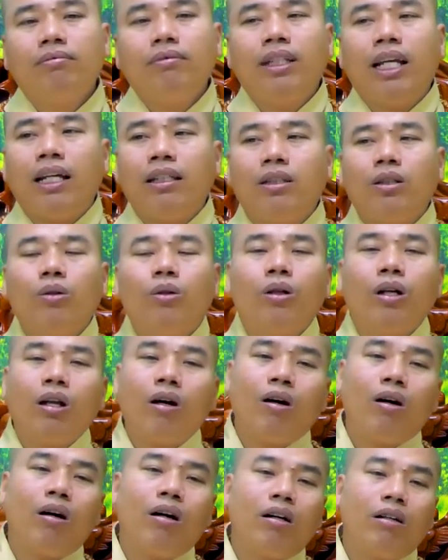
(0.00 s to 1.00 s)
nhà chùa
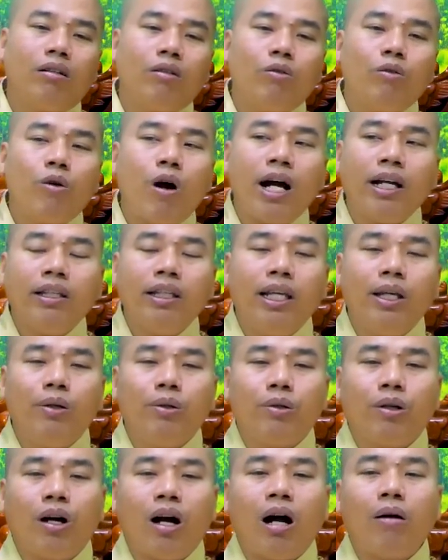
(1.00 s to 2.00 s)
lo quá
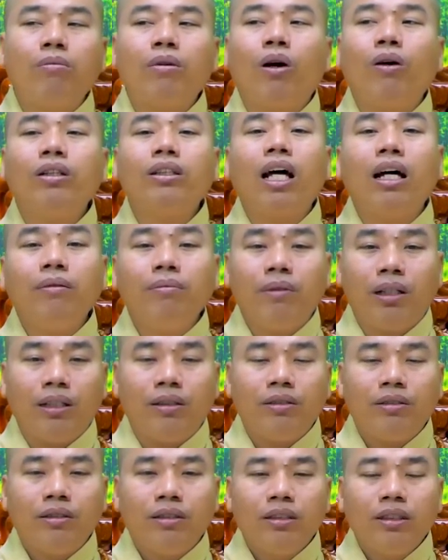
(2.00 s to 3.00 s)
nhiều còn không nói tới mà
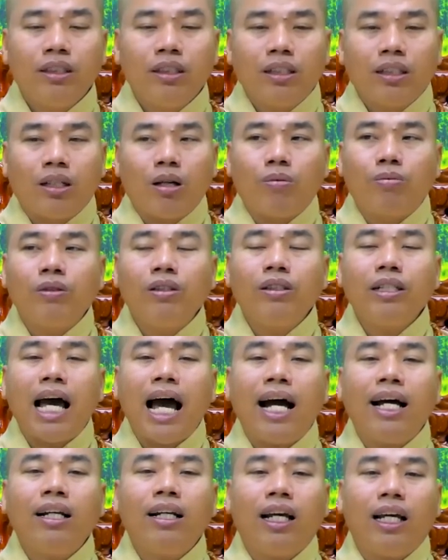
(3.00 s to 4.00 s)
cục nước
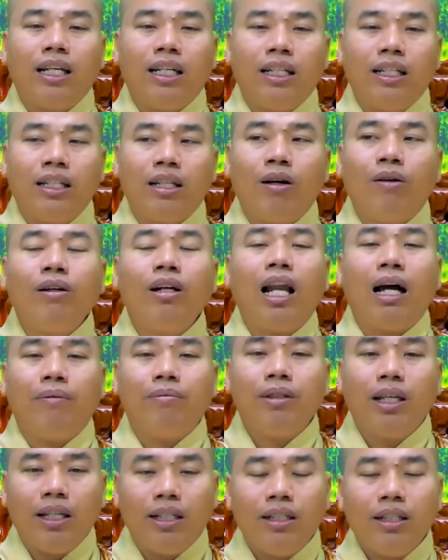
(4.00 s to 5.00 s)
đá này nói
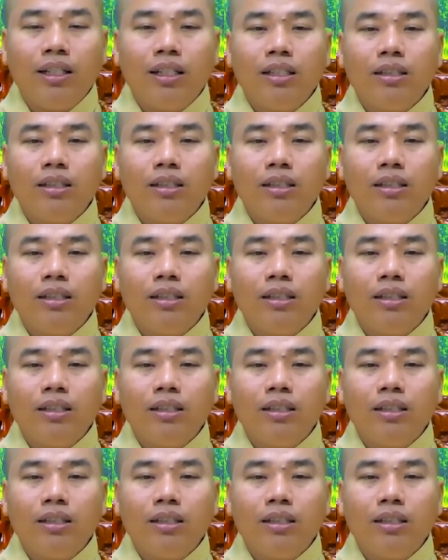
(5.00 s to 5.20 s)
làm gì